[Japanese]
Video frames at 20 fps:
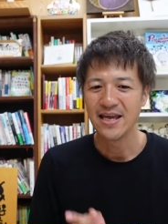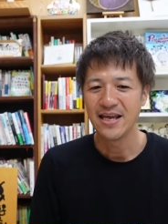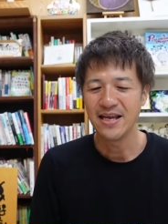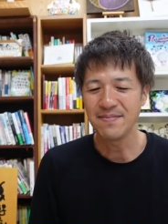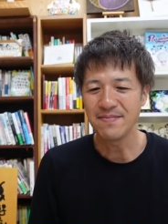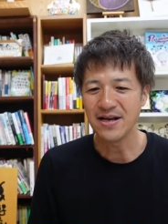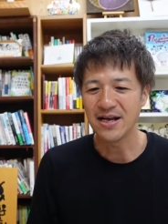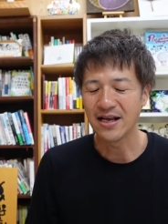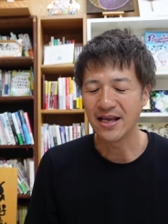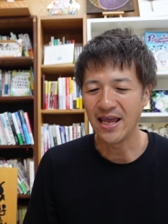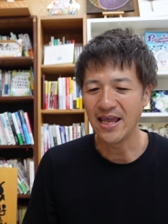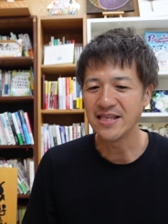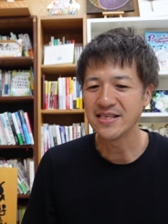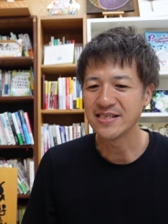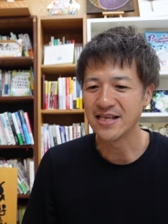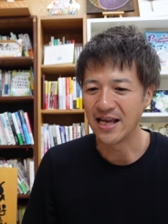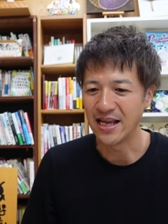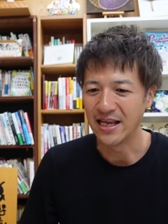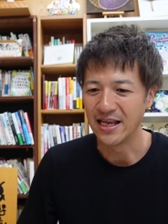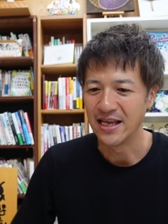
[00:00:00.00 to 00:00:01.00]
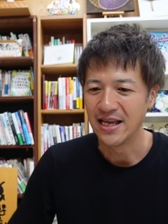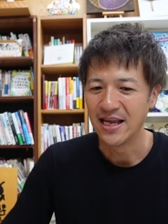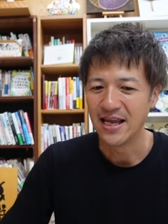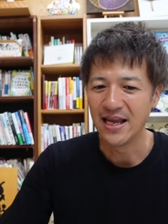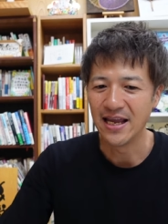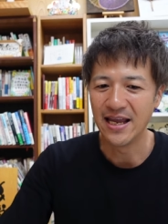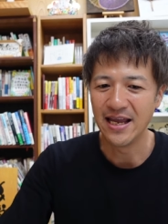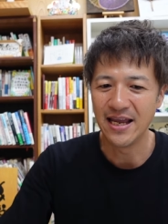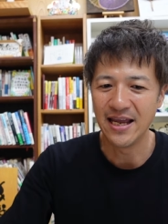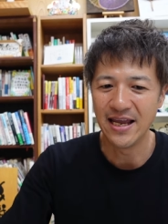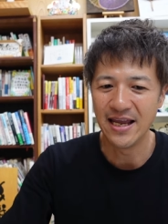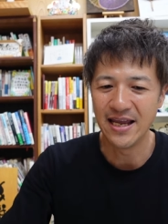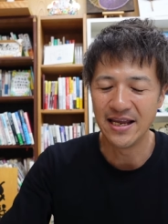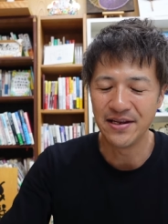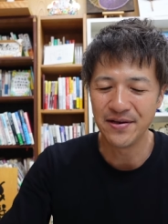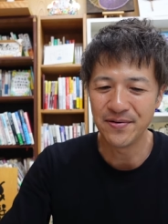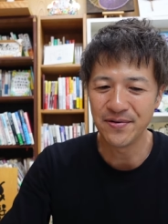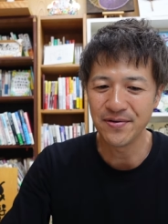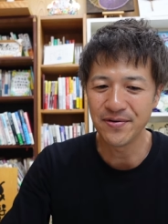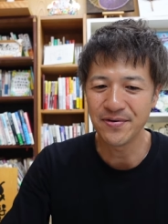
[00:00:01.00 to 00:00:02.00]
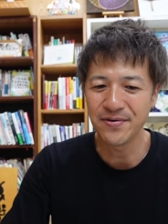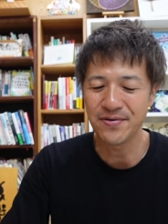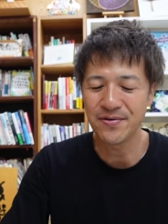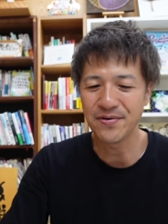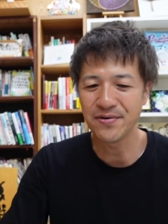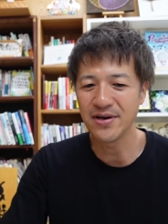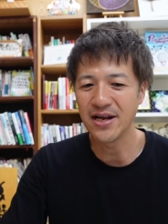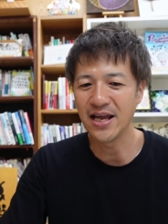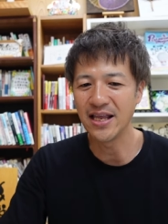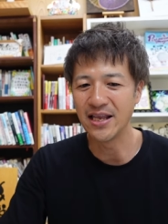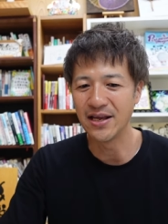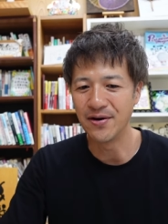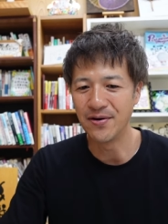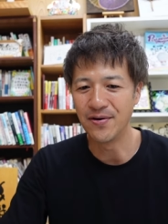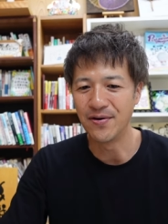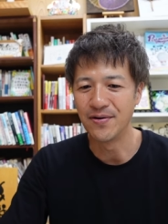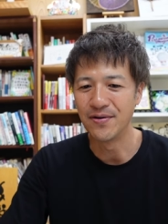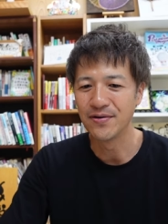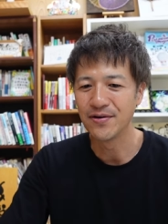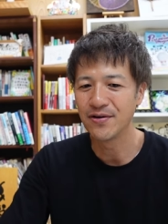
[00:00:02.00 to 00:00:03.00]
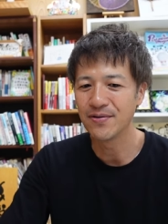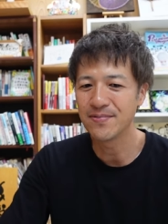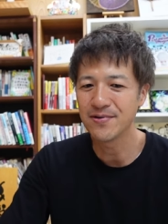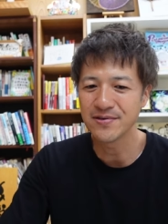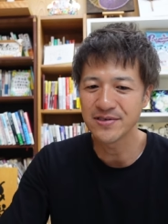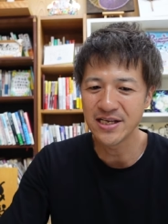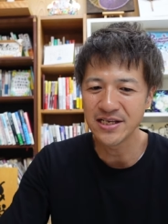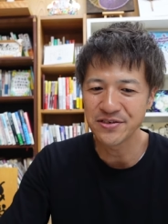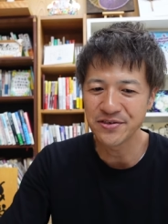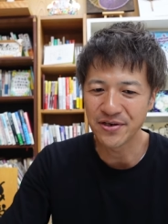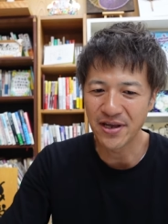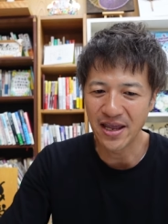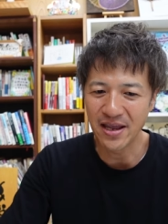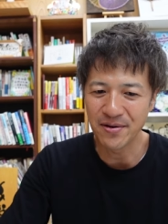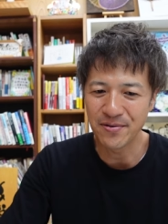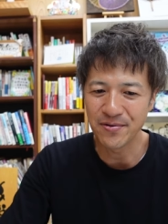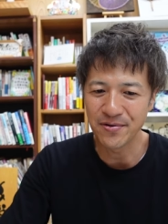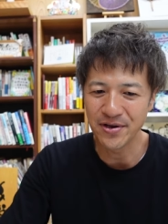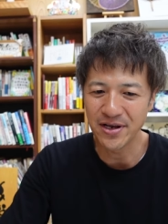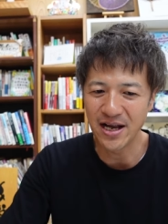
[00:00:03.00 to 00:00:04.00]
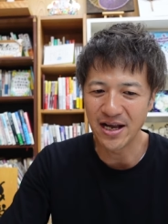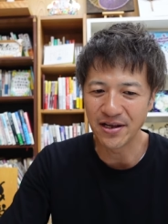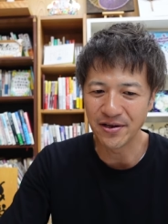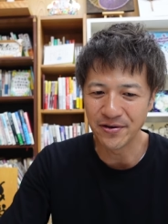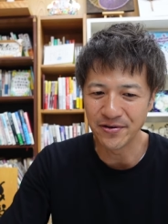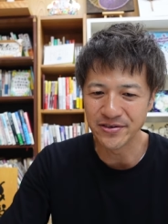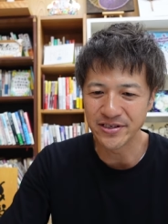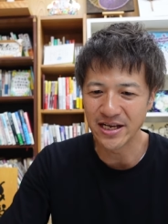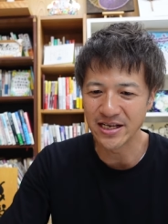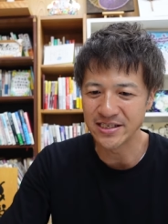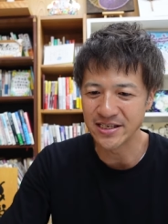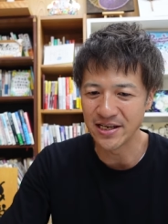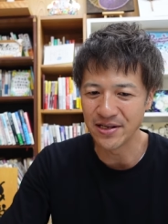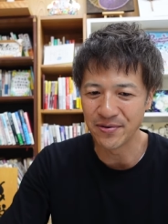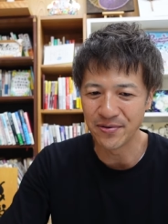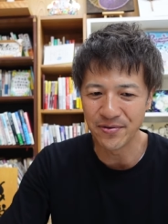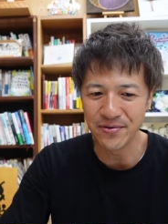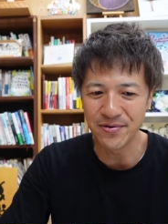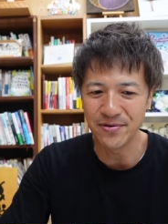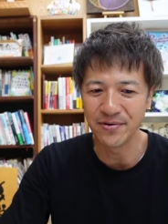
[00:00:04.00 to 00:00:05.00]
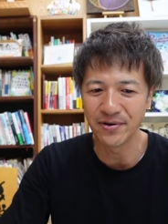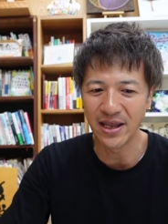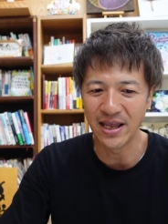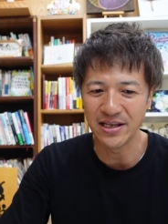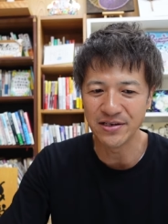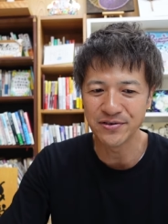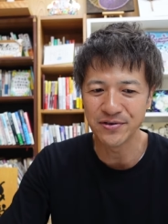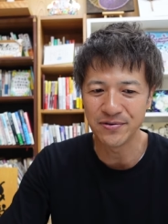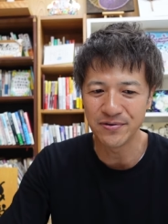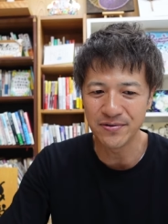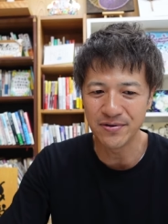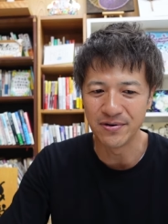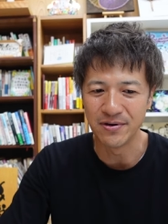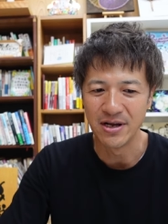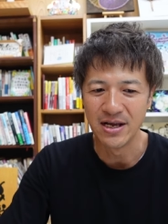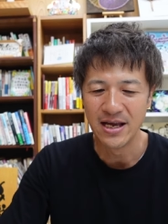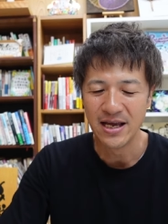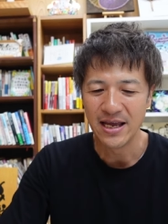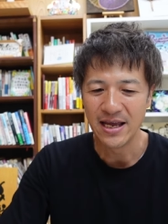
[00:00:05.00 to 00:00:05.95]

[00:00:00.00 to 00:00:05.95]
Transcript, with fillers: 今現在、日本の国内での予防接種健康被害救済制度の現状を、